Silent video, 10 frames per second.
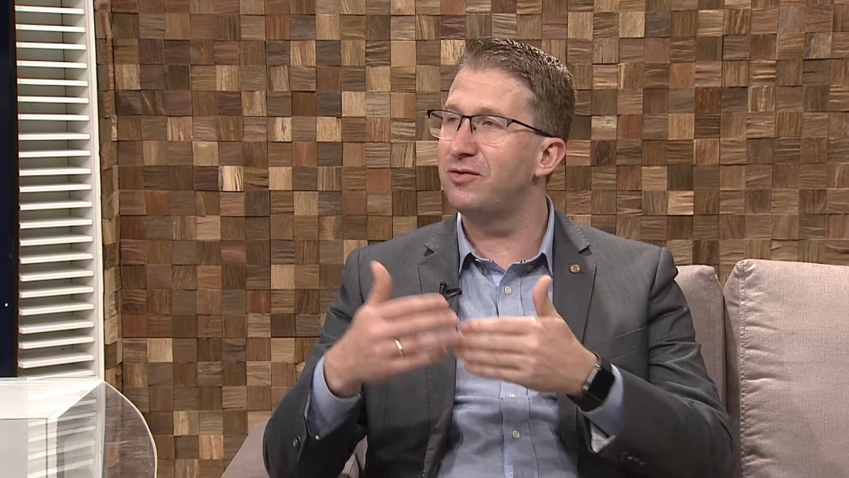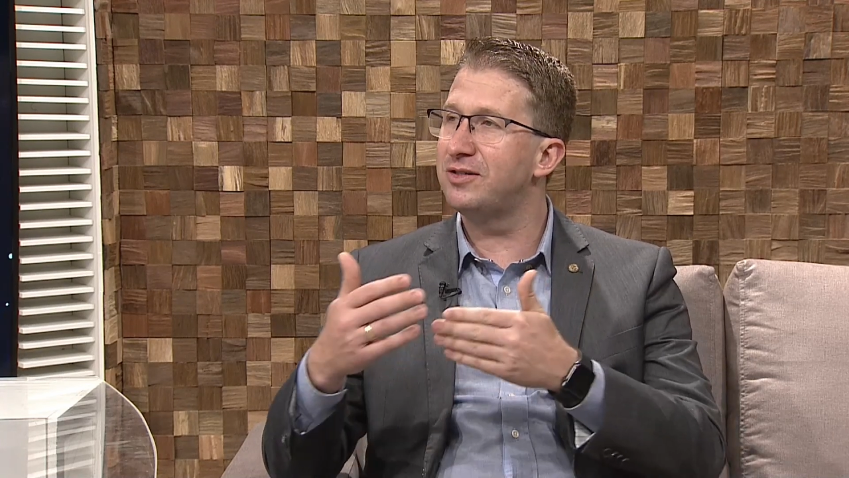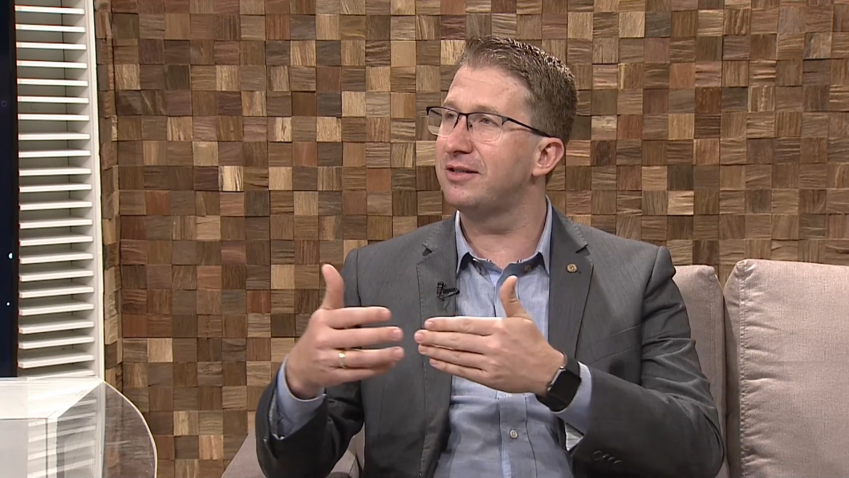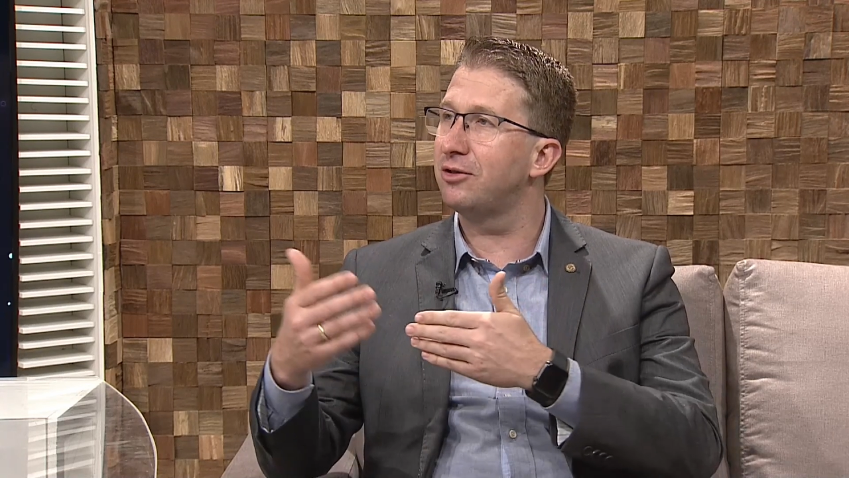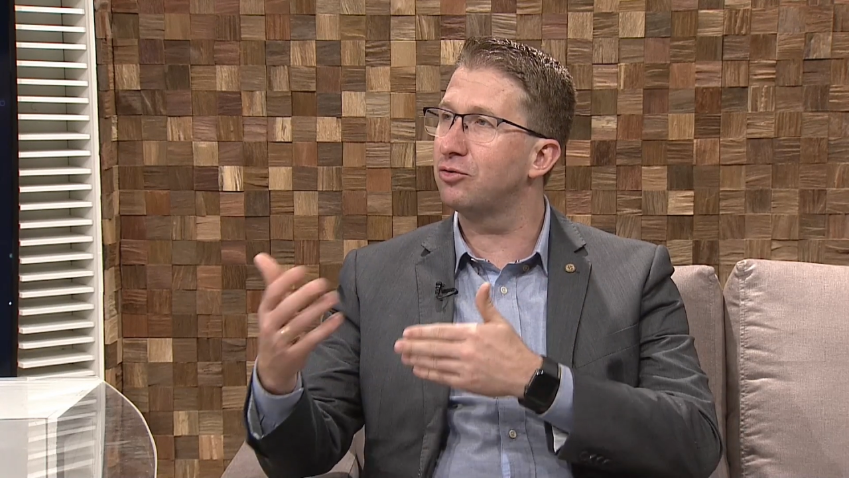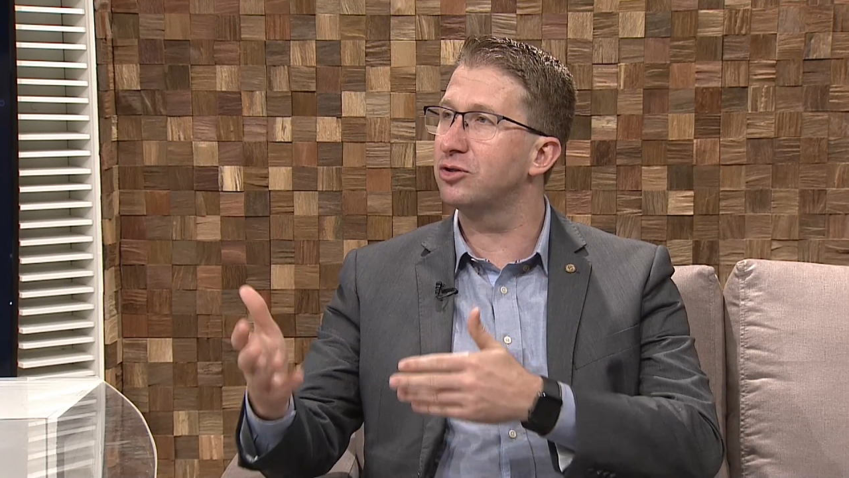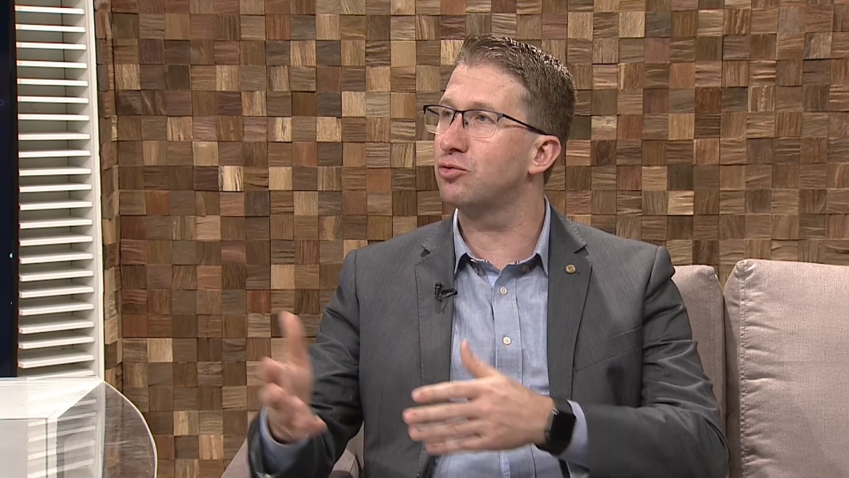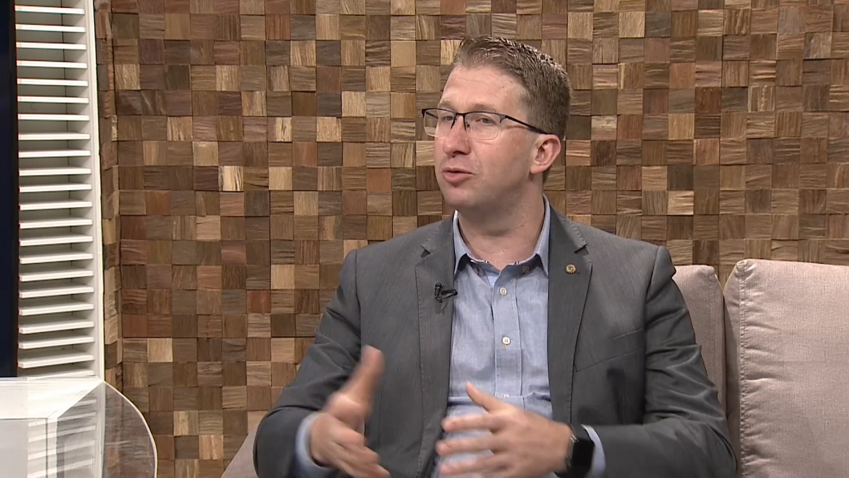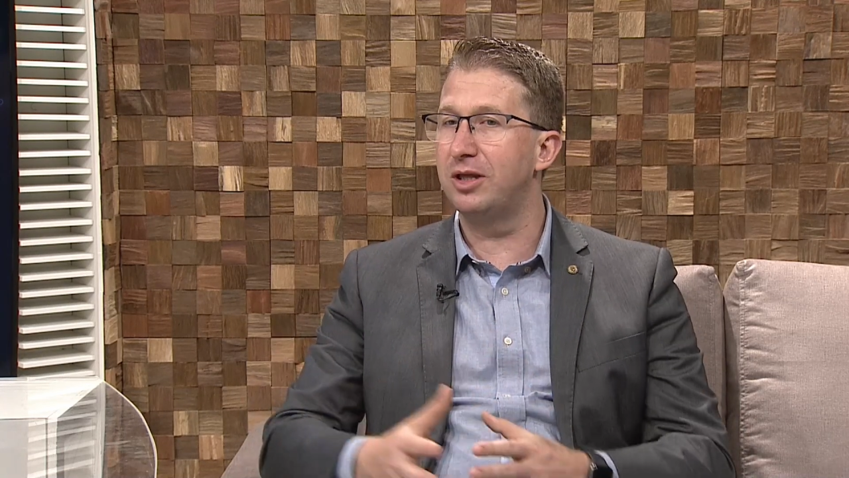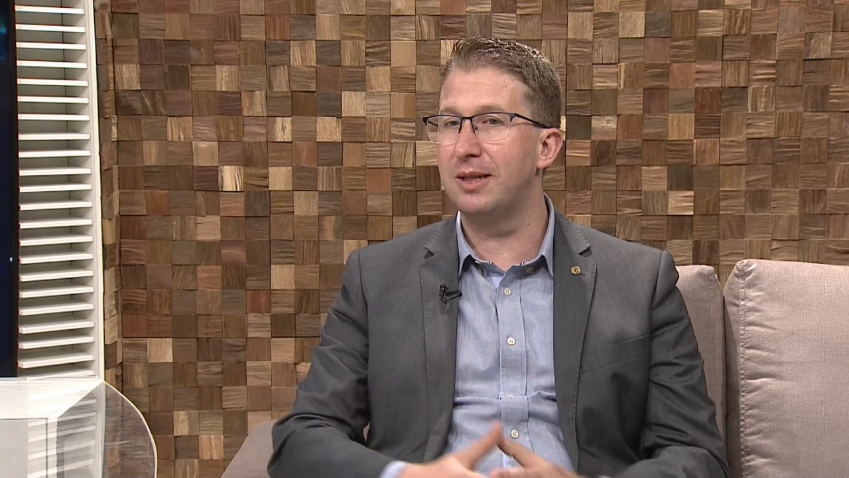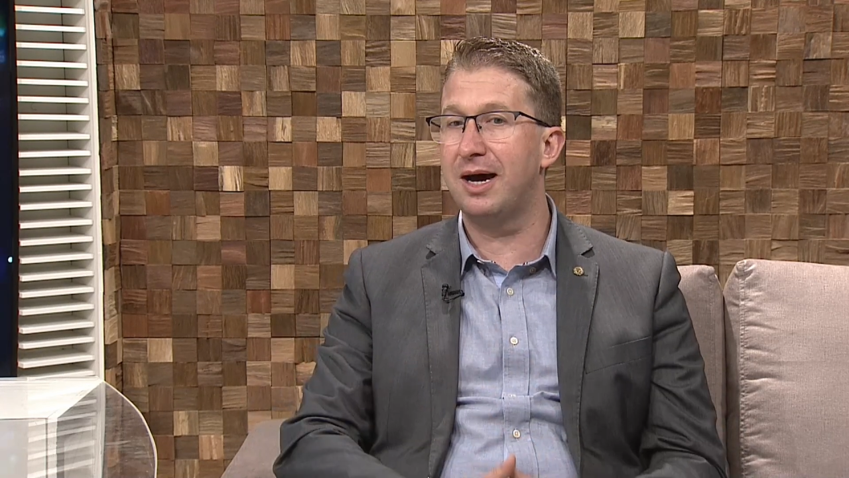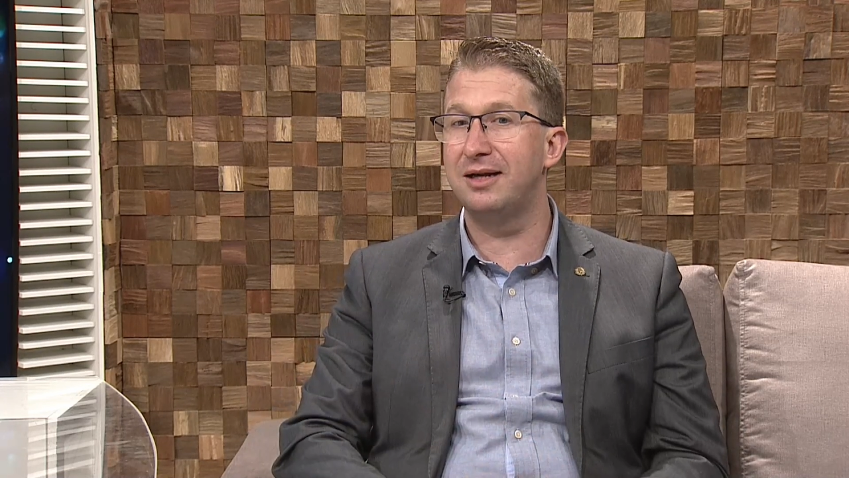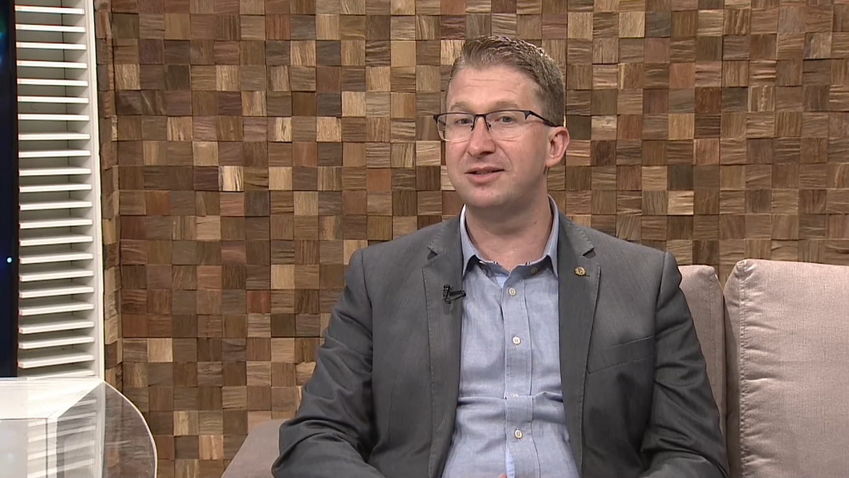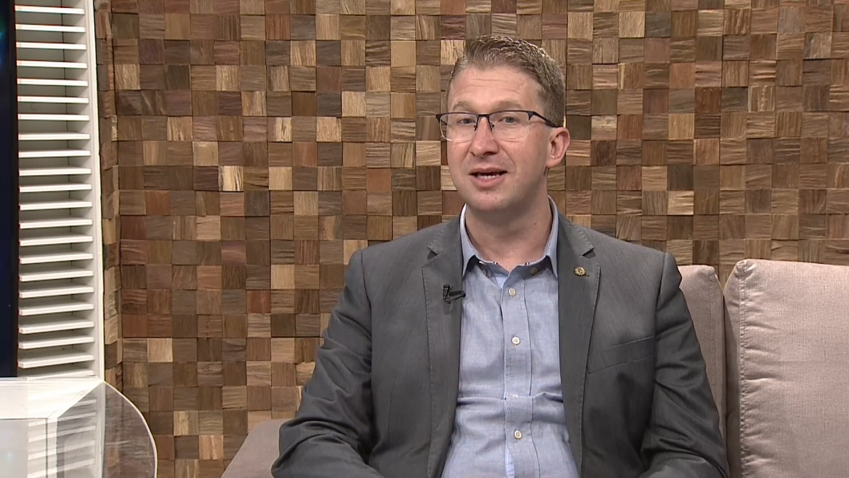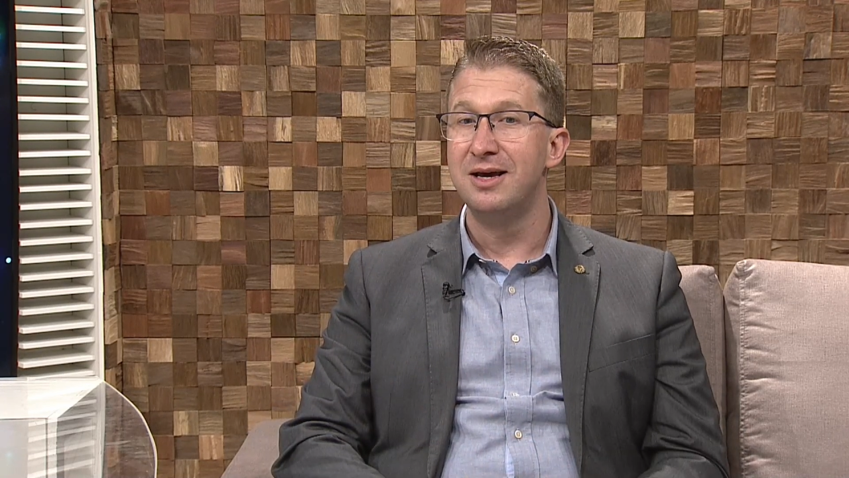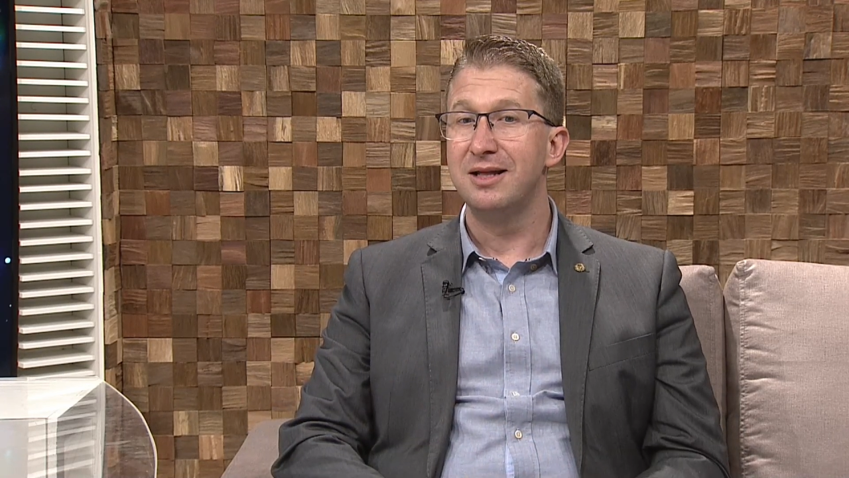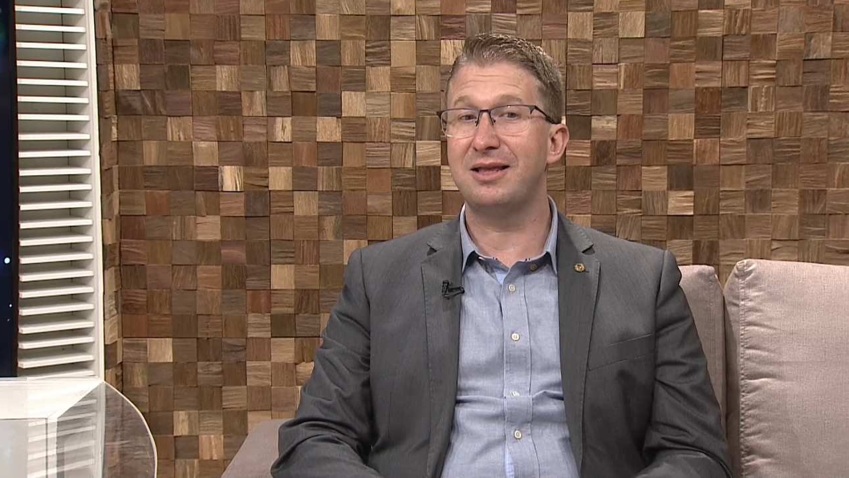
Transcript: visita em todas as comunidades,